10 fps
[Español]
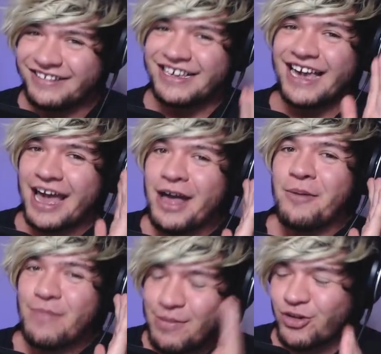Así que
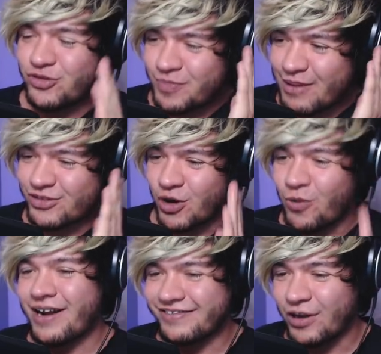vamos, vamos a
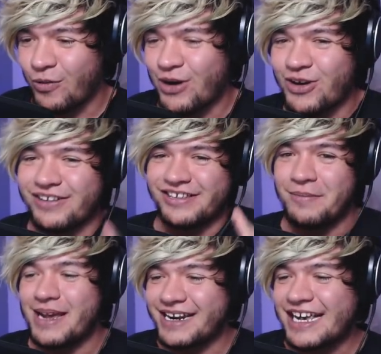jugar este juego que se
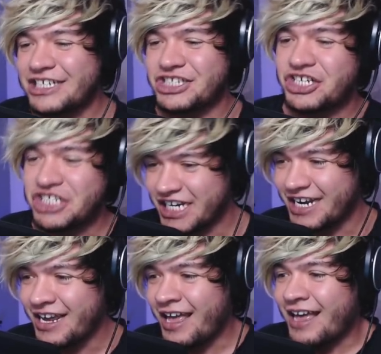llama Rage
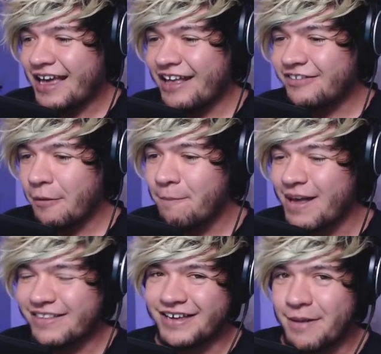Chicken, que es
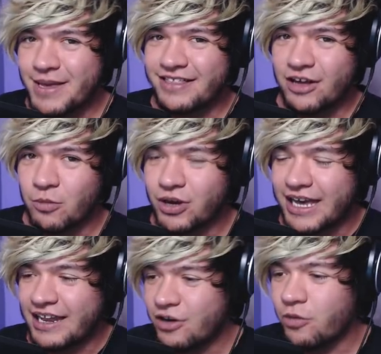básicamente como
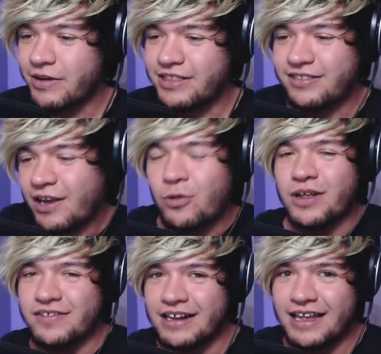Getting Over It. ¿Te
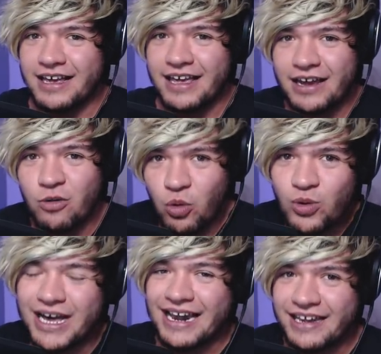acuerdas el de que era como un
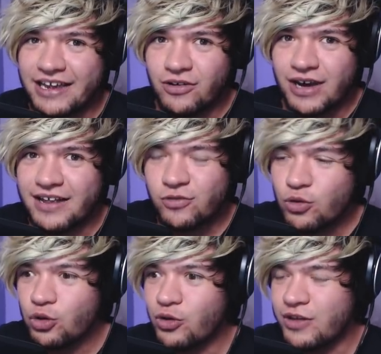caldero? Eras
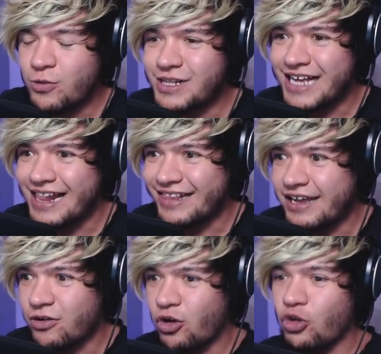un dude en un
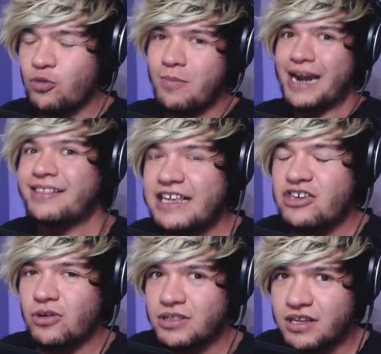caldero con un
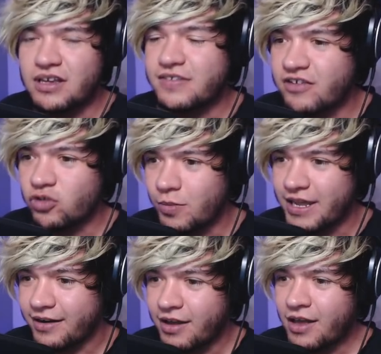martillo y tenías que
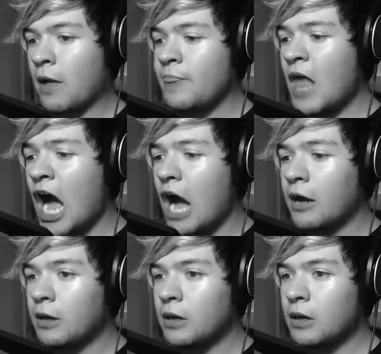subir.
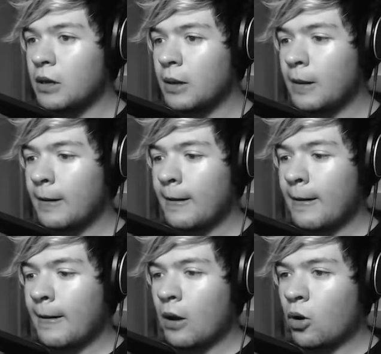¡No!
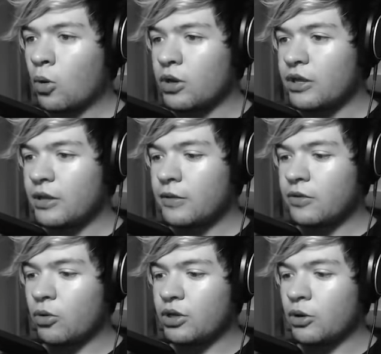Uy,
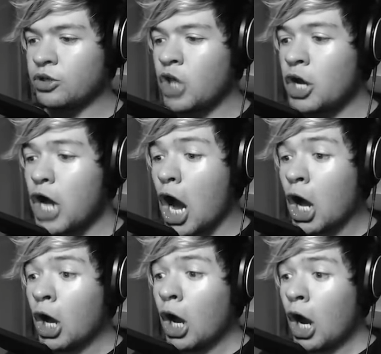uy, uy, no,
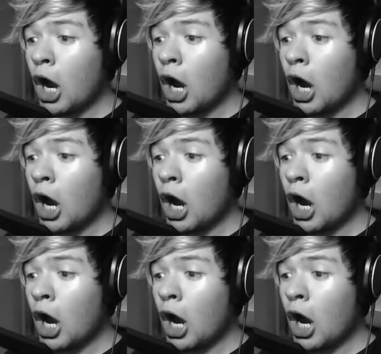no.